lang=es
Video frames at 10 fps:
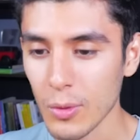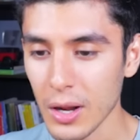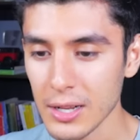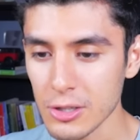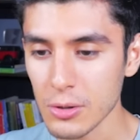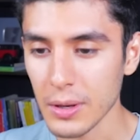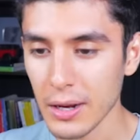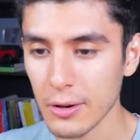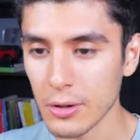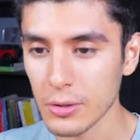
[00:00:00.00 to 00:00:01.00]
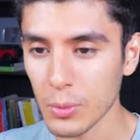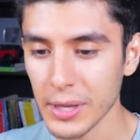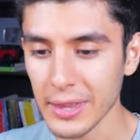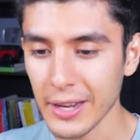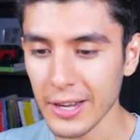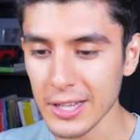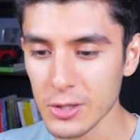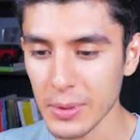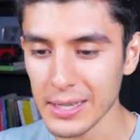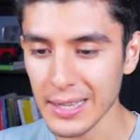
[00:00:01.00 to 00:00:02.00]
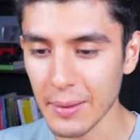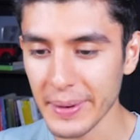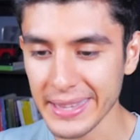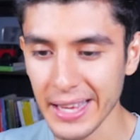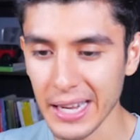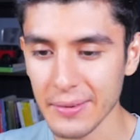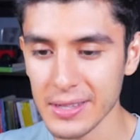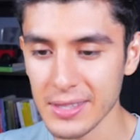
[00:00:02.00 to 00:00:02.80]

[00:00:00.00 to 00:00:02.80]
No alcanzo a verlo. Voy a tener que subir hasta la parte de arriba, ¿en